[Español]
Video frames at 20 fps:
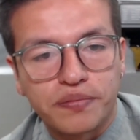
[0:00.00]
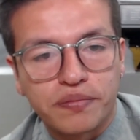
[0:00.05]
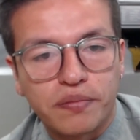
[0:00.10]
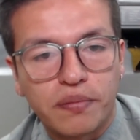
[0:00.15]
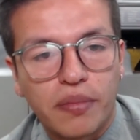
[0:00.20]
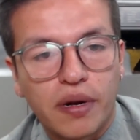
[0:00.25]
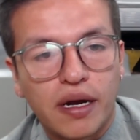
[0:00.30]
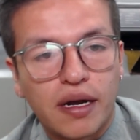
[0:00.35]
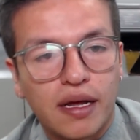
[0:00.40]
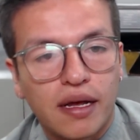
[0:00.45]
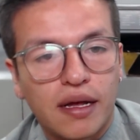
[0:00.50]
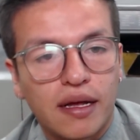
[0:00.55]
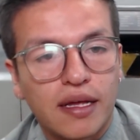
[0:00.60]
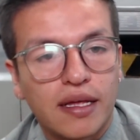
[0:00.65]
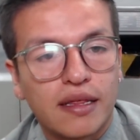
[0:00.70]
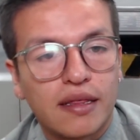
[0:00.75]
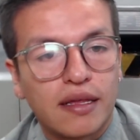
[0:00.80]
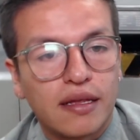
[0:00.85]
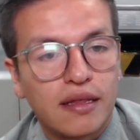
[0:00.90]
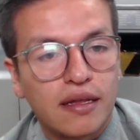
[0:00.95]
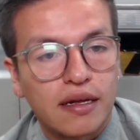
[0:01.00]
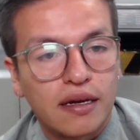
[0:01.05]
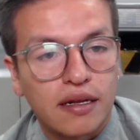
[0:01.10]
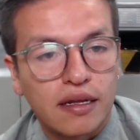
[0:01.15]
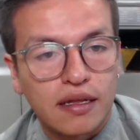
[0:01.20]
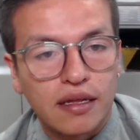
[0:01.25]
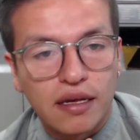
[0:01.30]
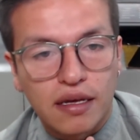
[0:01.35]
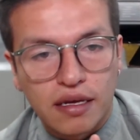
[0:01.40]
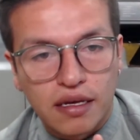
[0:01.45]
para entender
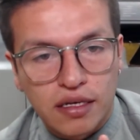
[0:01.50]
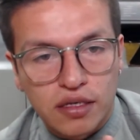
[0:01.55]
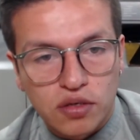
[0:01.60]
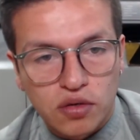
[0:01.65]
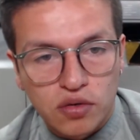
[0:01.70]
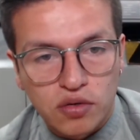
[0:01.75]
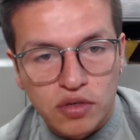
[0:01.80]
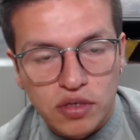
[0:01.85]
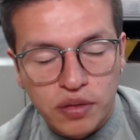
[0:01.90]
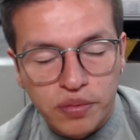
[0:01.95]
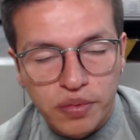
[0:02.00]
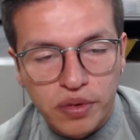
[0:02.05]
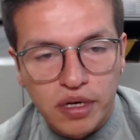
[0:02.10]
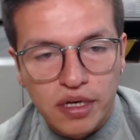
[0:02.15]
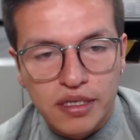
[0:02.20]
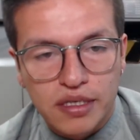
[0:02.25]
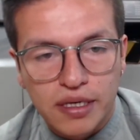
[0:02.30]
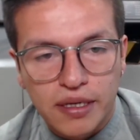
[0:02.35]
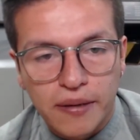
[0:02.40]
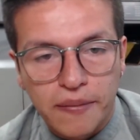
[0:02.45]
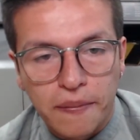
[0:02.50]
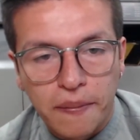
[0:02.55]
de que eso no se puede hacer.